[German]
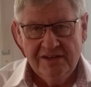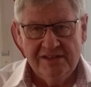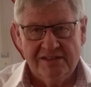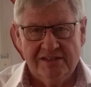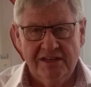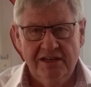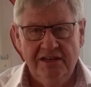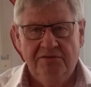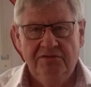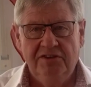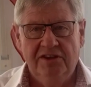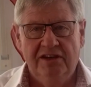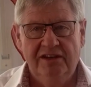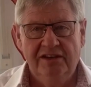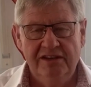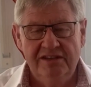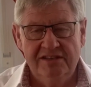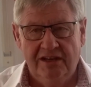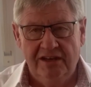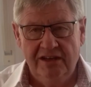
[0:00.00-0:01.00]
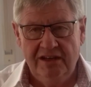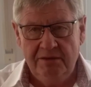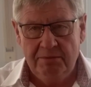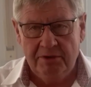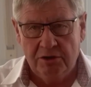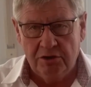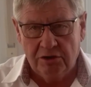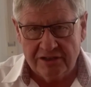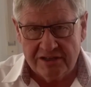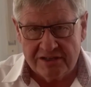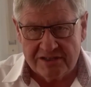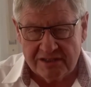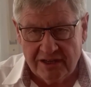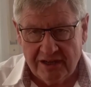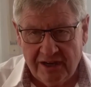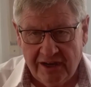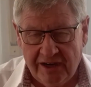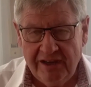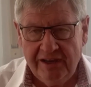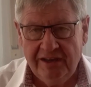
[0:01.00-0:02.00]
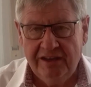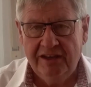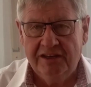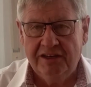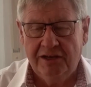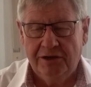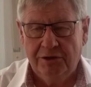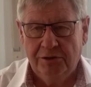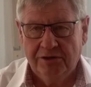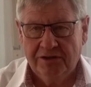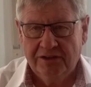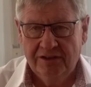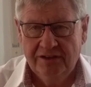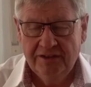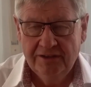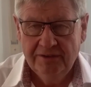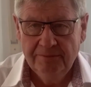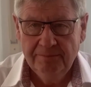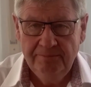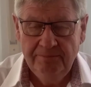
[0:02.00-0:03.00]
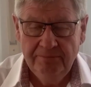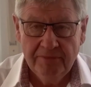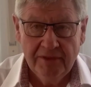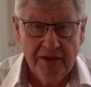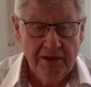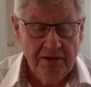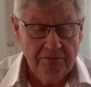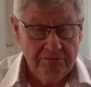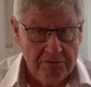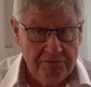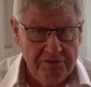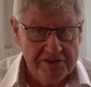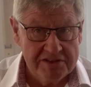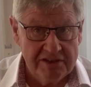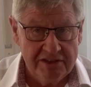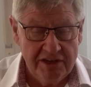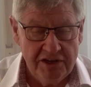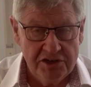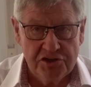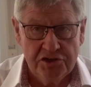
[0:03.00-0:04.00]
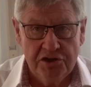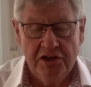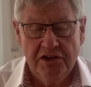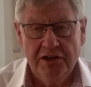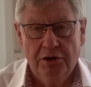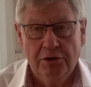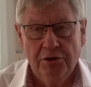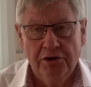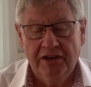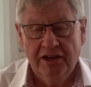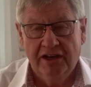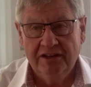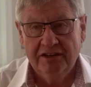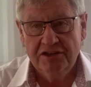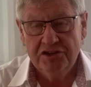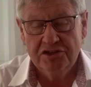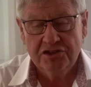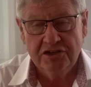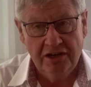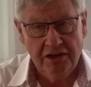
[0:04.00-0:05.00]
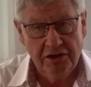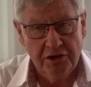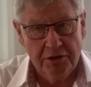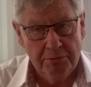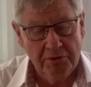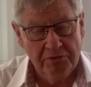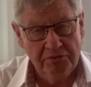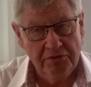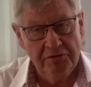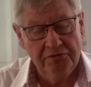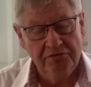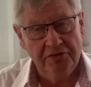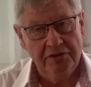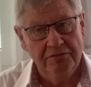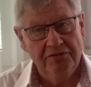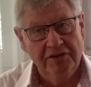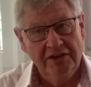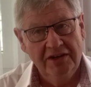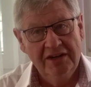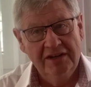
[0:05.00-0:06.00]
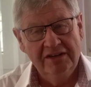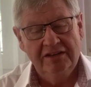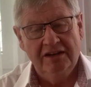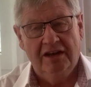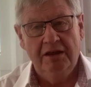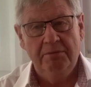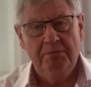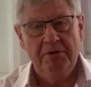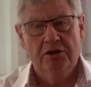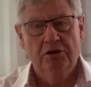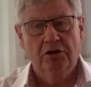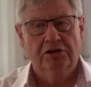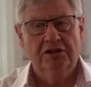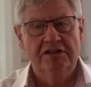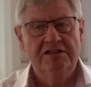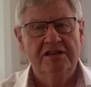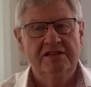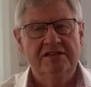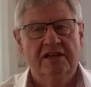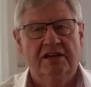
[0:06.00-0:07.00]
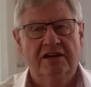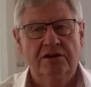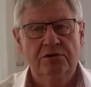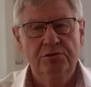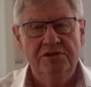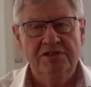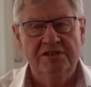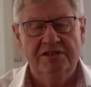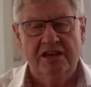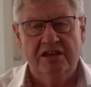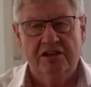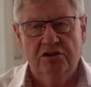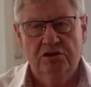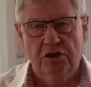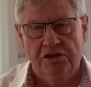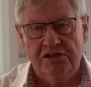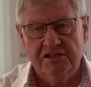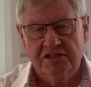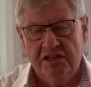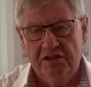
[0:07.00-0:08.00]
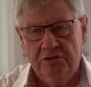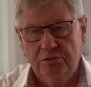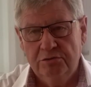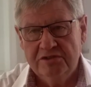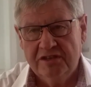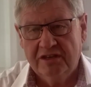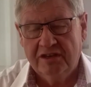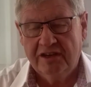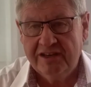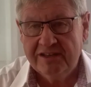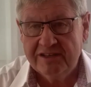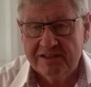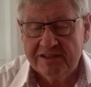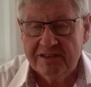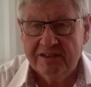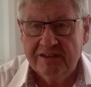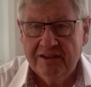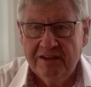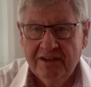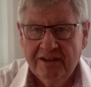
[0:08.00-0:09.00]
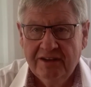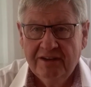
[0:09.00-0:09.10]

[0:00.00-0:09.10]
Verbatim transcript: Sind wir in diese Liebe Gottes eingetaucht? Wir wissen, es steht auch in anderer Stelle, Römer 5,5, die Liebe Gottes ist ausgegossen in unser Herzen.